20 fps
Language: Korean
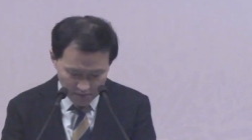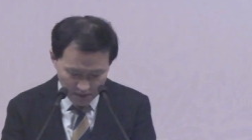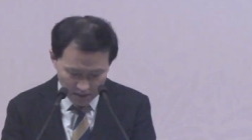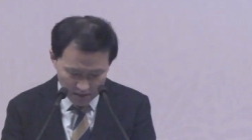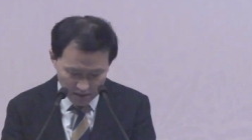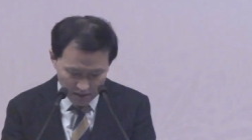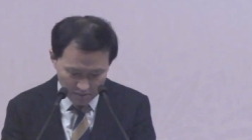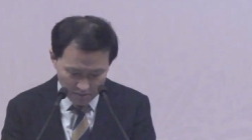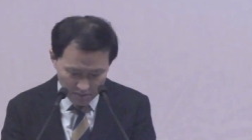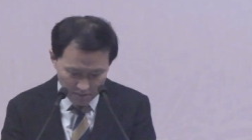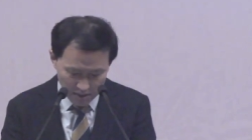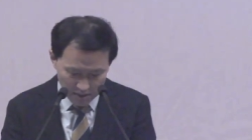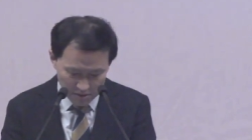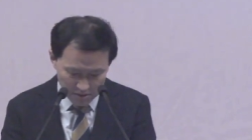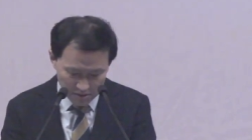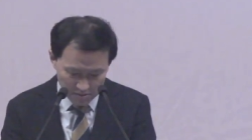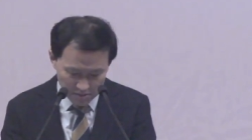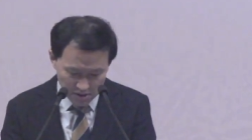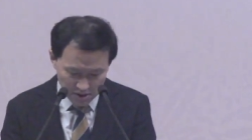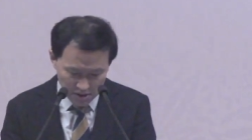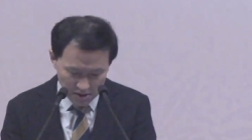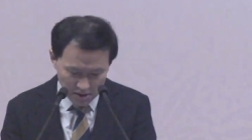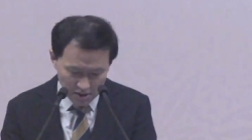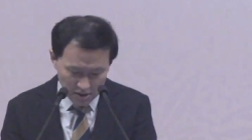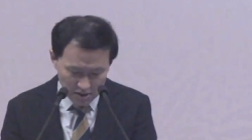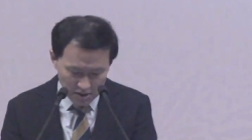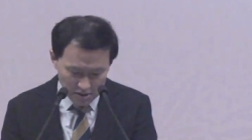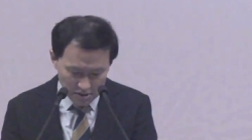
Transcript: 하나님의 말씀이